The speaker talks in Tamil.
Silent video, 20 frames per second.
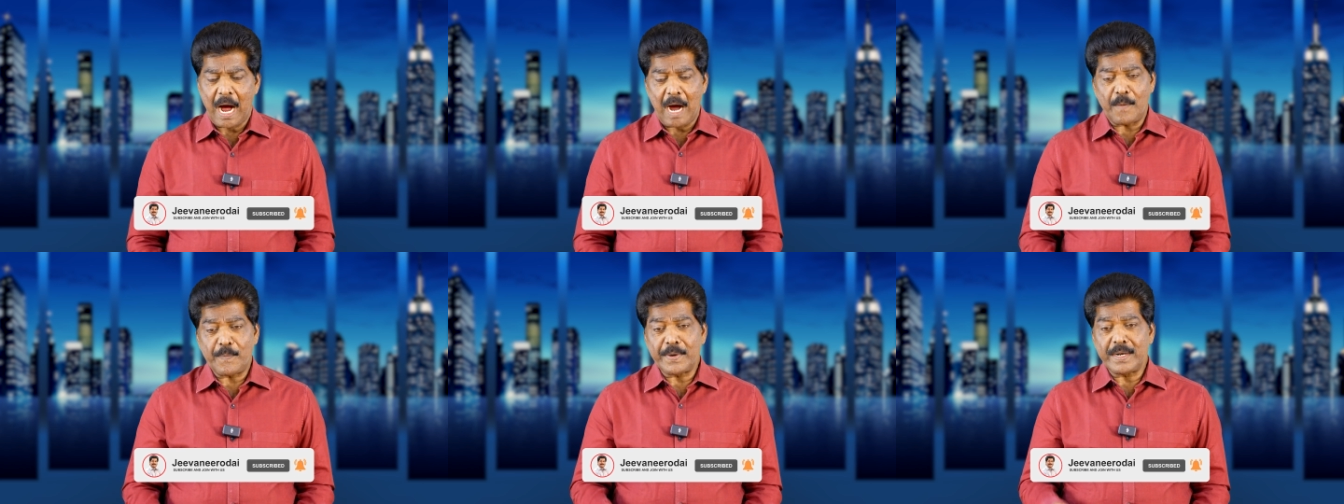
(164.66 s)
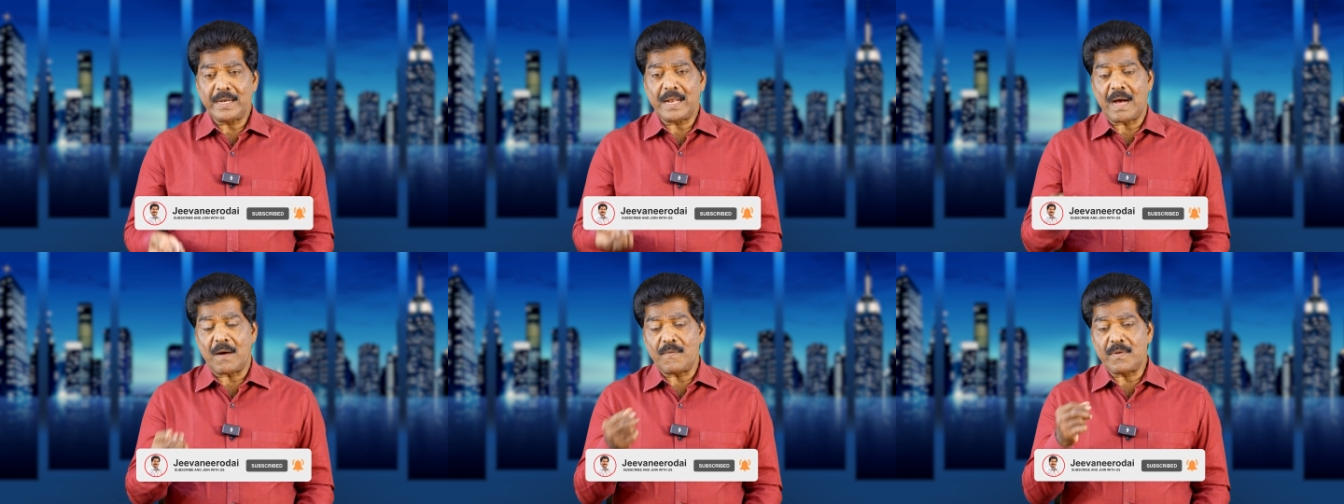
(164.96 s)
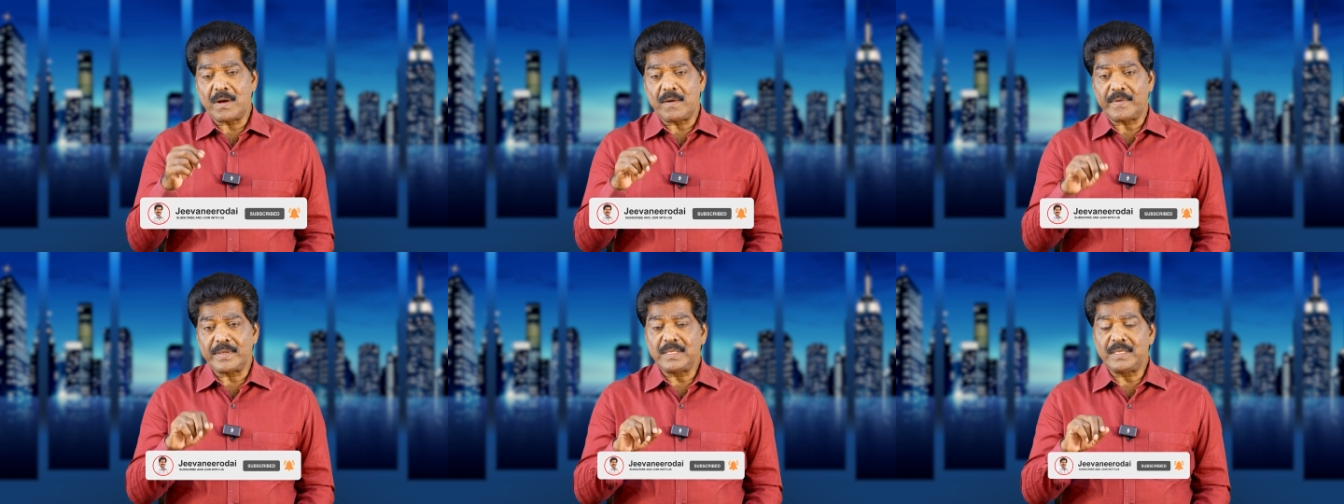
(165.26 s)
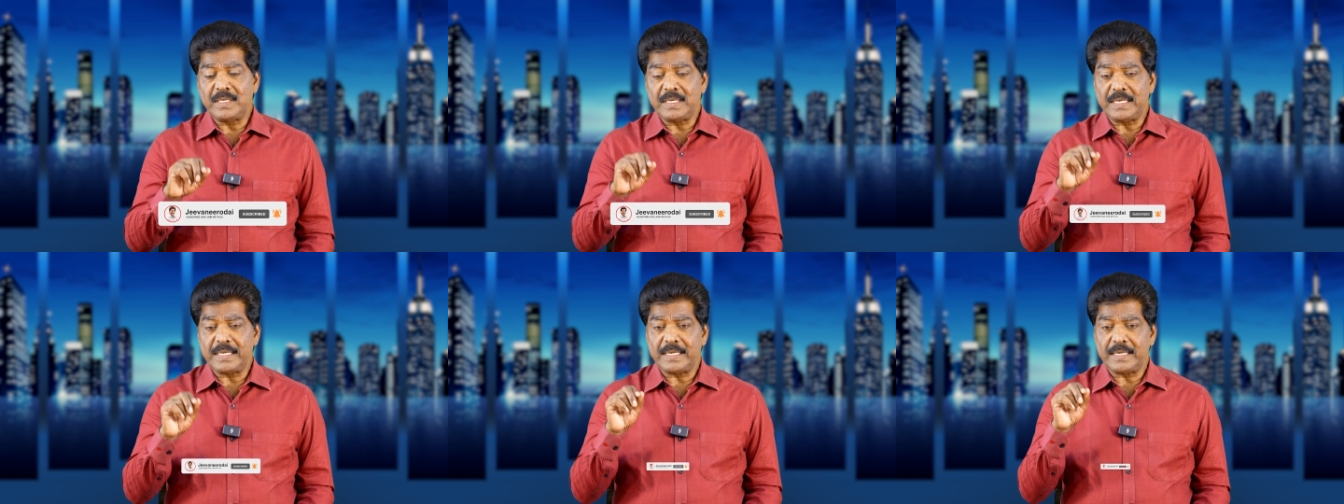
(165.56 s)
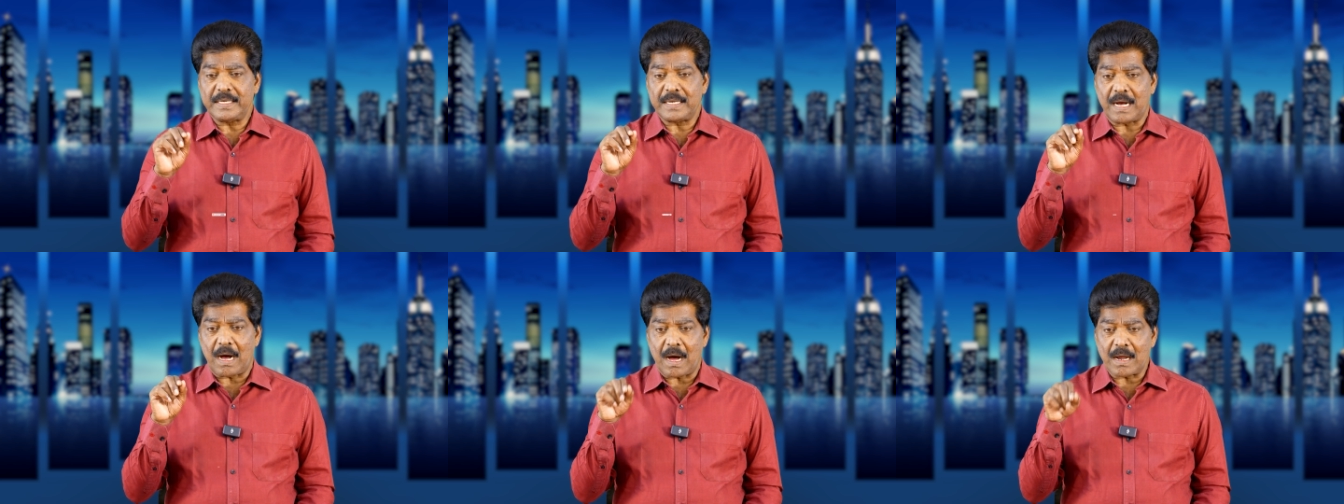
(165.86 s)
அப்படின்னு அவங்க வந்து
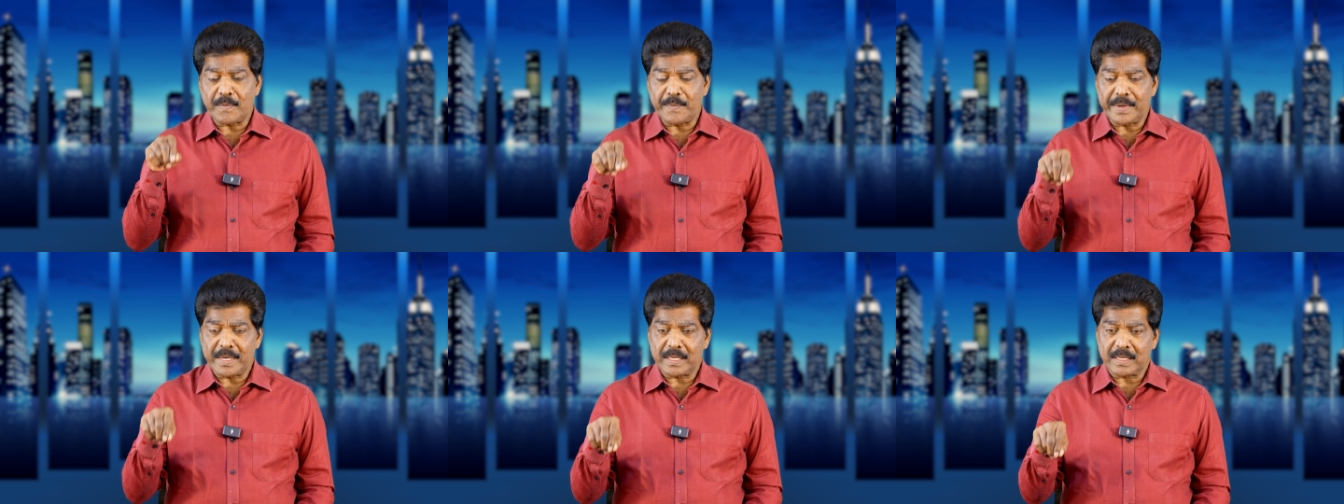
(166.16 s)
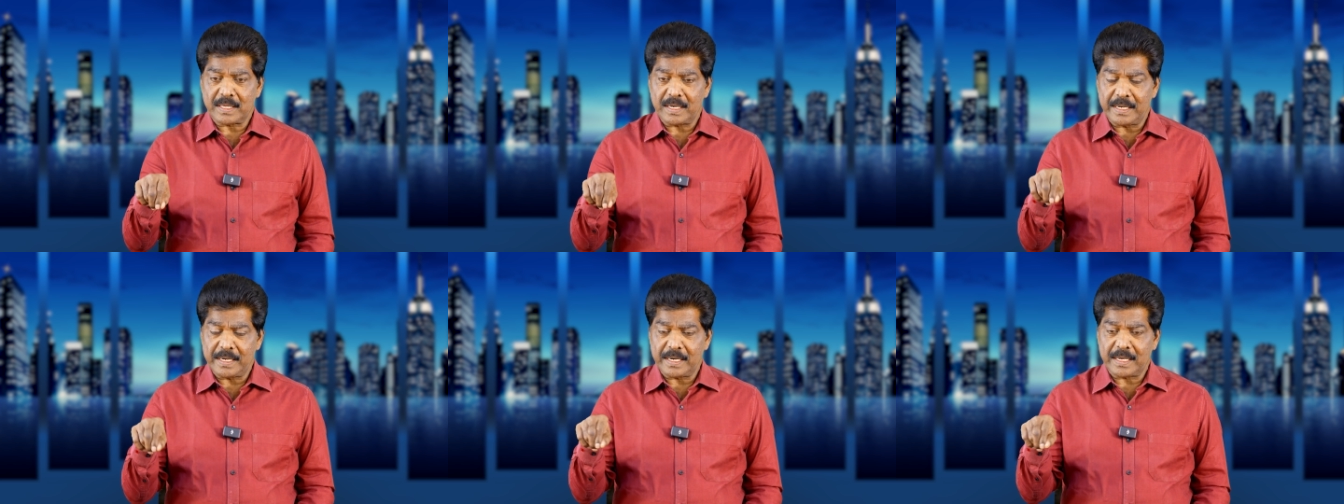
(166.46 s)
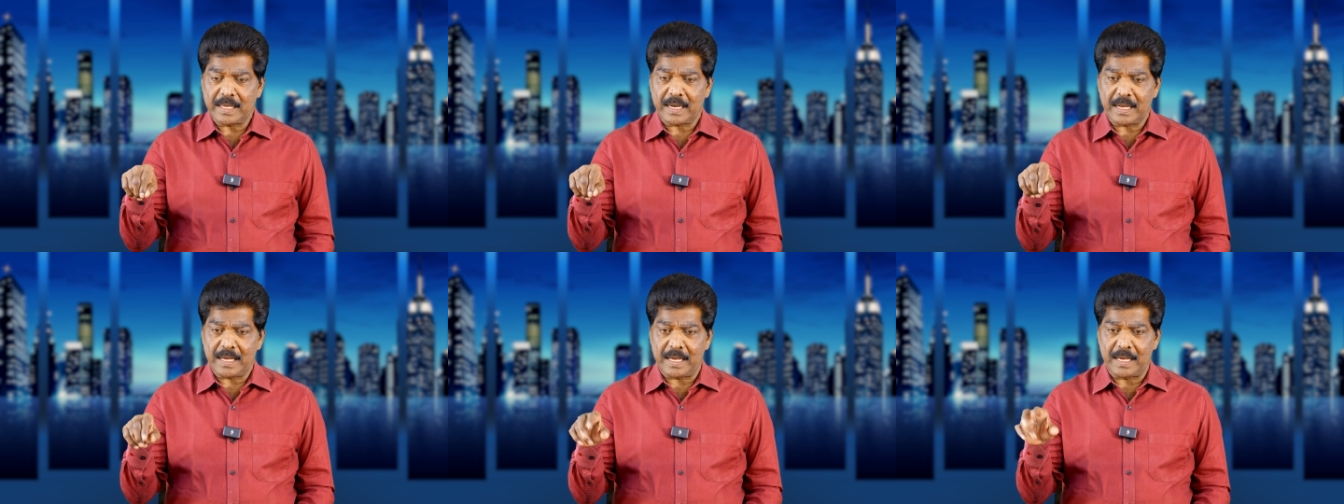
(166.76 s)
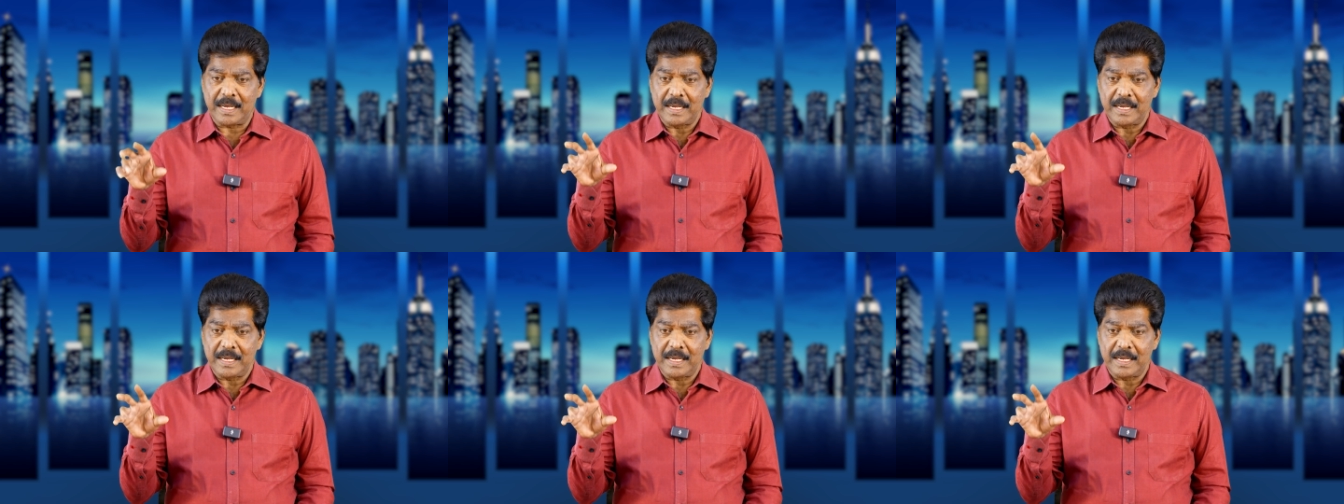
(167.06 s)
ஆன்மீகத்தில் இருக்கிற